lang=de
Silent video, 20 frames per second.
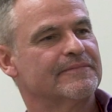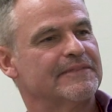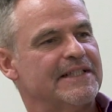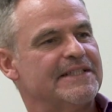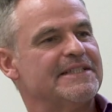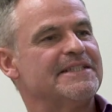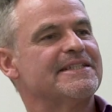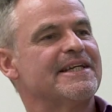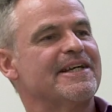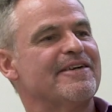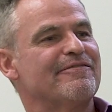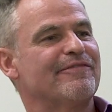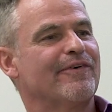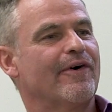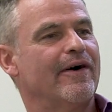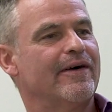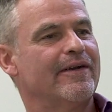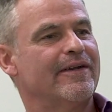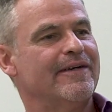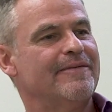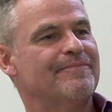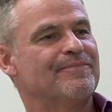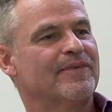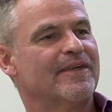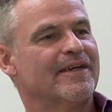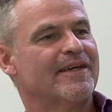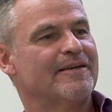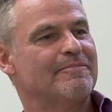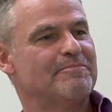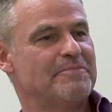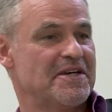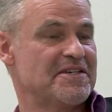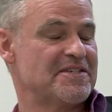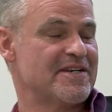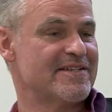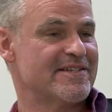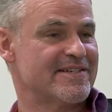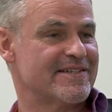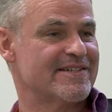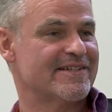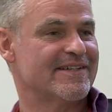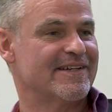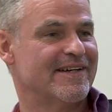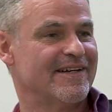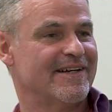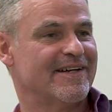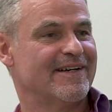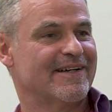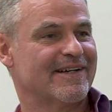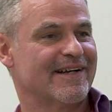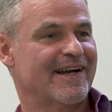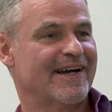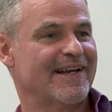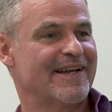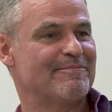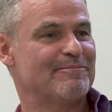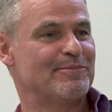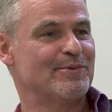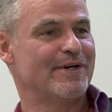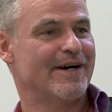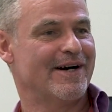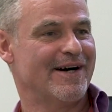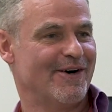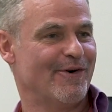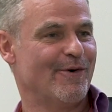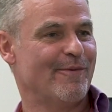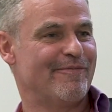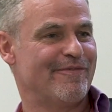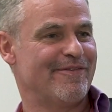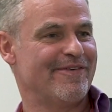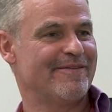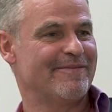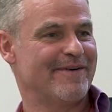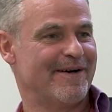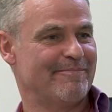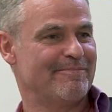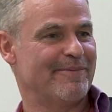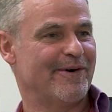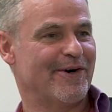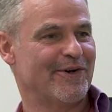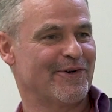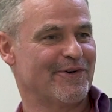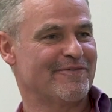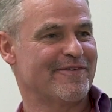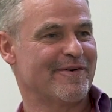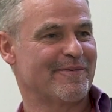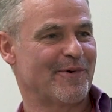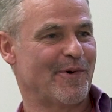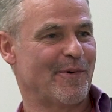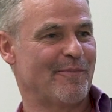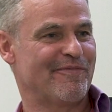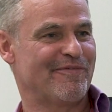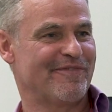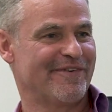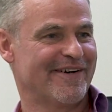Es ist eine Freude. Mir ist als äh, kleiner Bua auch Apfel am Bauernhof am Kopf